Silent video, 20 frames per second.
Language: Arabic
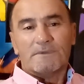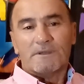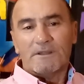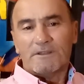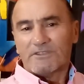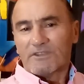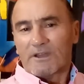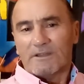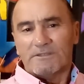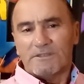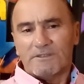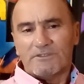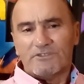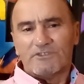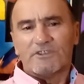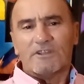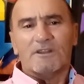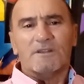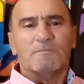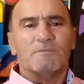قلت غادي
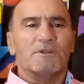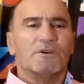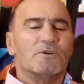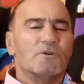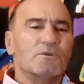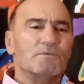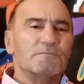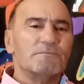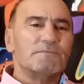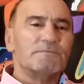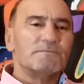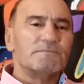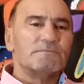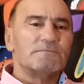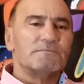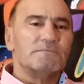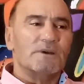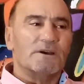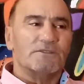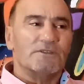نتكلم لكم
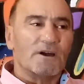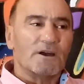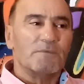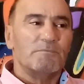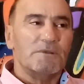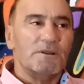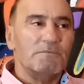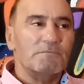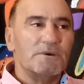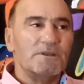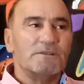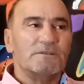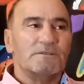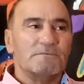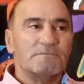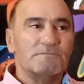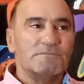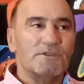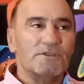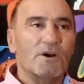بعدا قبل ما
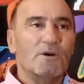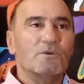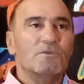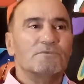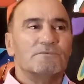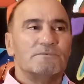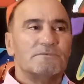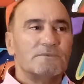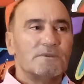نبداو